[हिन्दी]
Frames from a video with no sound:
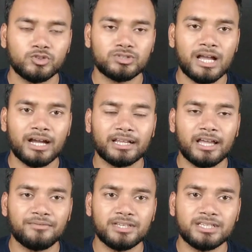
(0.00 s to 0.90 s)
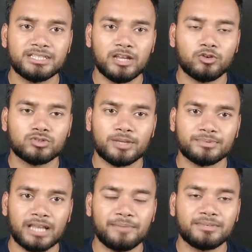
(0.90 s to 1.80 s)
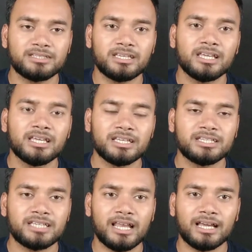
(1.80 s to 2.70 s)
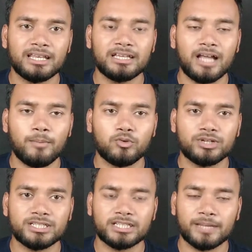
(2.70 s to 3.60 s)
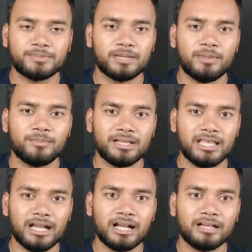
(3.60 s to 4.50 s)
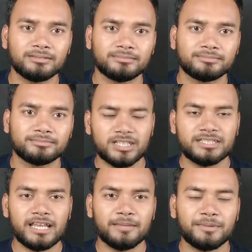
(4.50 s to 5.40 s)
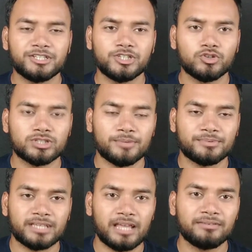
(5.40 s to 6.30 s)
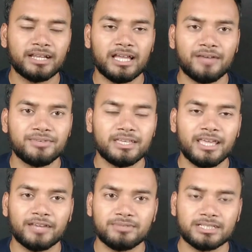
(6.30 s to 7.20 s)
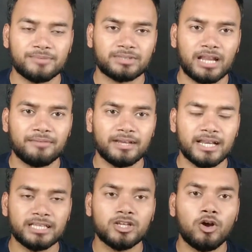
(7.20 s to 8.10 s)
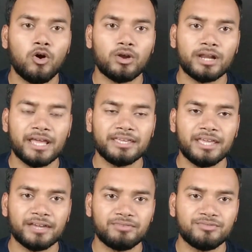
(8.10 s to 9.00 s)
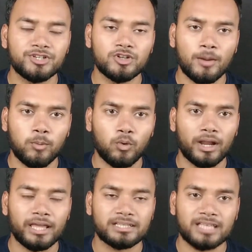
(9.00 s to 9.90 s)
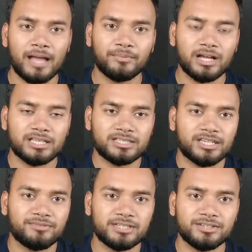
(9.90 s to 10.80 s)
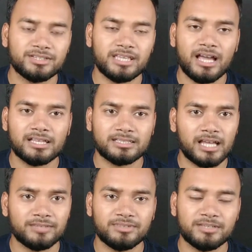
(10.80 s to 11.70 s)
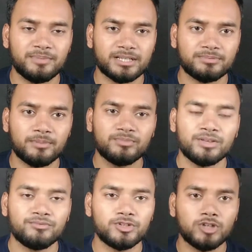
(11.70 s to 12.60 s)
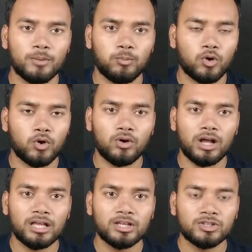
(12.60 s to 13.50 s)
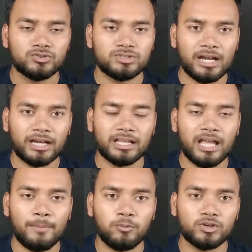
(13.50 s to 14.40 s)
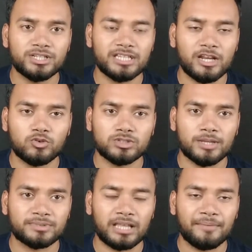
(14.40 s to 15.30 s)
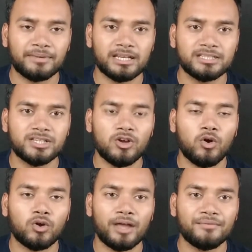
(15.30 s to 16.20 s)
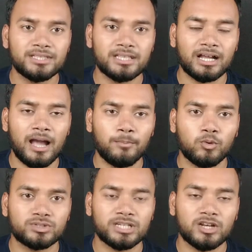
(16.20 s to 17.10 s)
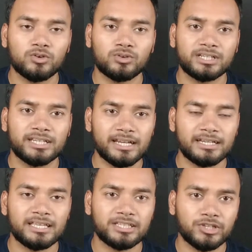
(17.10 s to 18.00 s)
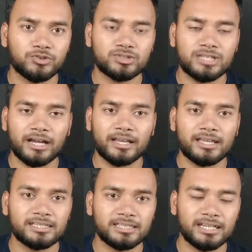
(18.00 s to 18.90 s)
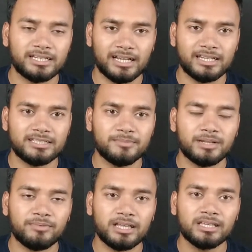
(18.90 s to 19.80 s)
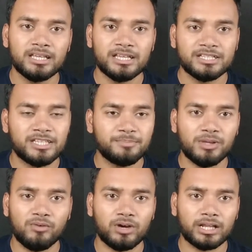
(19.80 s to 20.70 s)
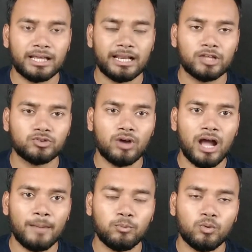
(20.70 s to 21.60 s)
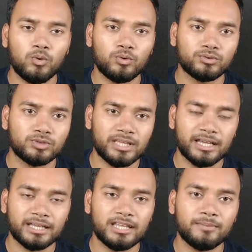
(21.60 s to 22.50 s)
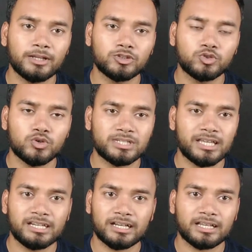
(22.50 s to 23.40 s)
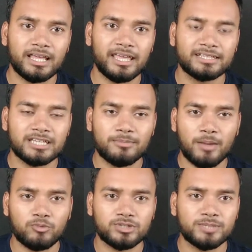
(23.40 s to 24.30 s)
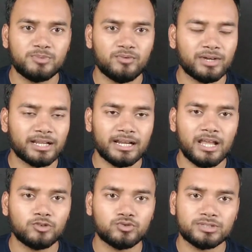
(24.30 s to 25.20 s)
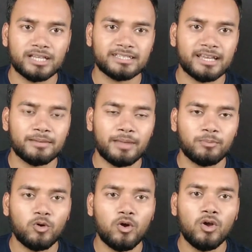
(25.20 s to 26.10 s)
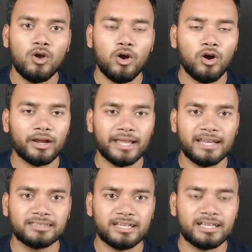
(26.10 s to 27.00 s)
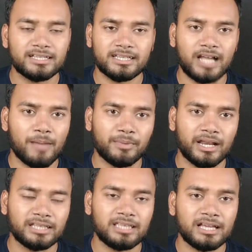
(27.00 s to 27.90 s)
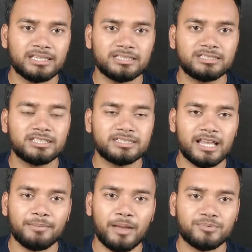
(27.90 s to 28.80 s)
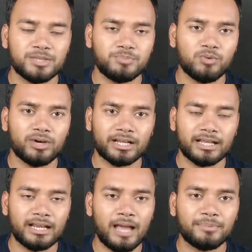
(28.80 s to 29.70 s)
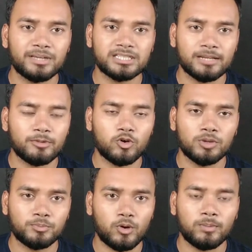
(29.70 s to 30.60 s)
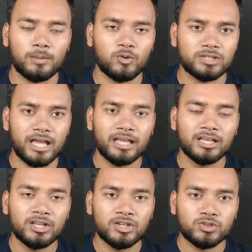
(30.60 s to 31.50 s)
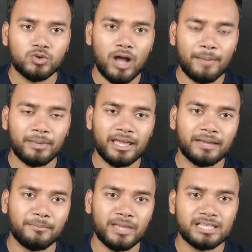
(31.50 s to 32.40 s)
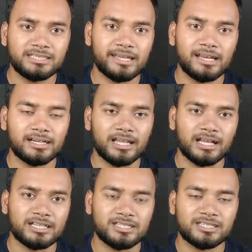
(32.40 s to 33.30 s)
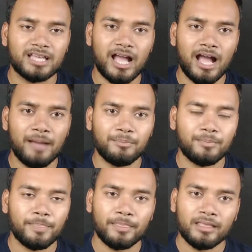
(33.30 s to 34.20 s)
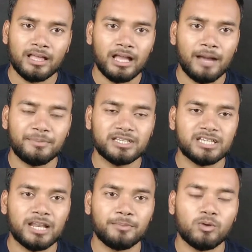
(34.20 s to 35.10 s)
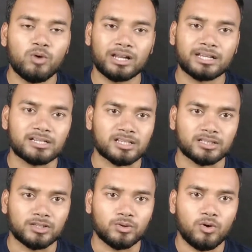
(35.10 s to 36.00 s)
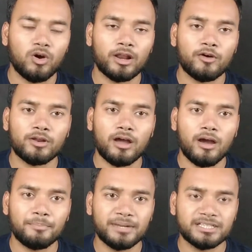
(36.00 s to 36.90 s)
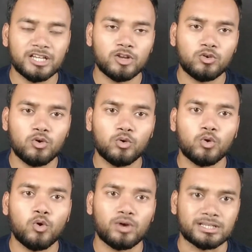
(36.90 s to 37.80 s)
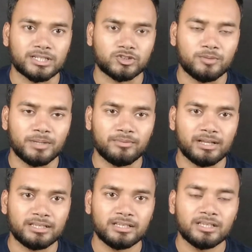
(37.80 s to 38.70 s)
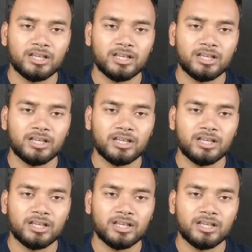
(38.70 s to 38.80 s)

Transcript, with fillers: तो करके अभी इस चैनल को सब्सक्राइब कीजिए इस चैनल का लिंक आपको डिस्क्रिप्शन में मिल जाएगा इस चैनल पे जीरो सब्सक्राइबर है अभी एक भी सब्सक्राइबर नहीं है और ना ही एक भी वीडियो अपलोड है शाम का छः बजे या सात बजे मैक्सिमम वीडियो अपलोड होगा तो जा करके आप लोग इस चैनल को सब्सक्राइब कर लीजिए और अभी तक आप लोग चैनल क्रिएट नहीं किए हो तो जा करके क्रिएट कर लीजिए मेरे भाई सी पी एम वर्क कर रहे हैं तो आपको एक नहीं बल्कि दो चैनल रखना है एक चैनल पर आपको सी पी एम वर्क करना है और दूसरा चैनल पर आपको ऑर्गेनिक तरीका से काम करना है ताकि जिस चैनल पर आप सी पी एम वर्क कर रहे हैं आपके चैनल पर कोई प्रॉब्लम हो जाए तो आपका एक मेन चैनल रहेगा जिससे आप अपने चैनल पर वर्क कर सकते हो और, और अपने चैनल को ग्रो कर सकते हो मेरे भाई